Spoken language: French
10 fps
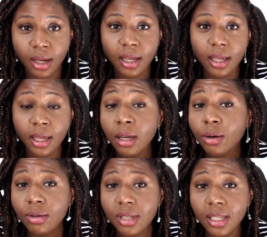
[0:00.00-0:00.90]
et
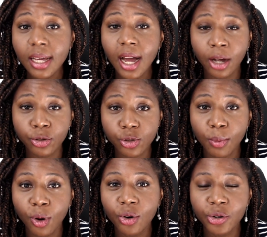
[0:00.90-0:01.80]
aussi
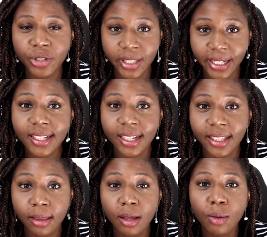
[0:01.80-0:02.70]
actuellement auditrice
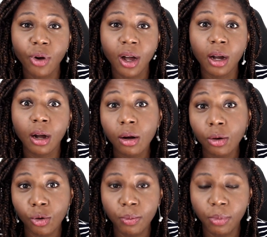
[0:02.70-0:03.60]
interne pour un grand
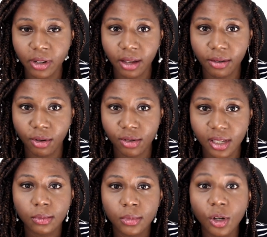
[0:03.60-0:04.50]
groupe bancaire français.
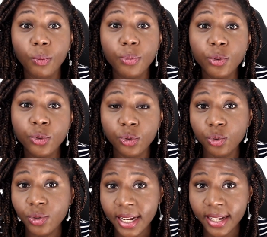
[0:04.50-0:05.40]
En plus de
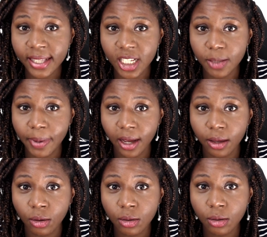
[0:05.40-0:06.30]
12 années
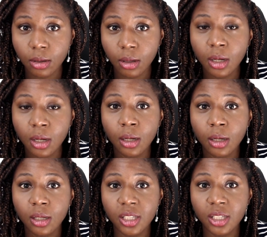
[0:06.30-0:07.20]
d'expérience,
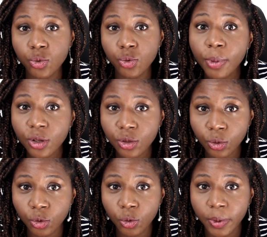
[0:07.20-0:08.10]
18 postes
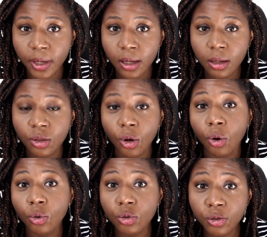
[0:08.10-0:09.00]
occupés dans
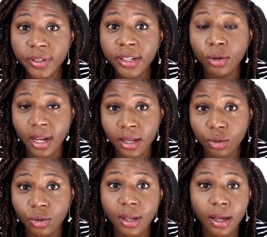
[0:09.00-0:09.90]
11 villes de la
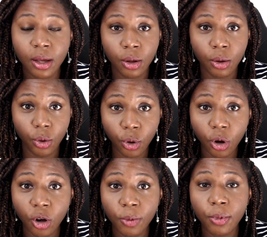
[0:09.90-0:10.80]
zone
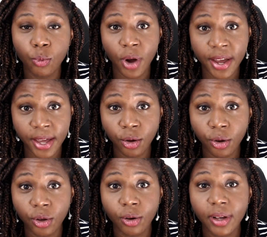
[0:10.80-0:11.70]
Europe,
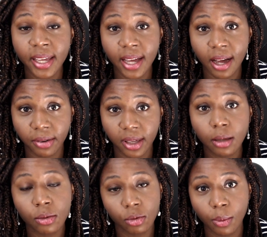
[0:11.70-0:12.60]
Moyen-Orient et Afrique,
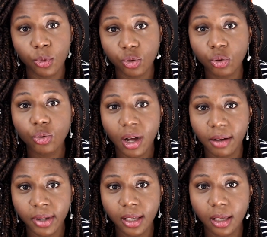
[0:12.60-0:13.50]
notamment surtout
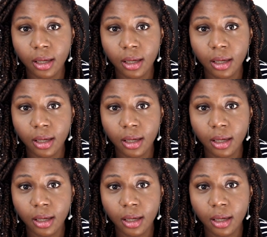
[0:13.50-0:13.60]
Afrique,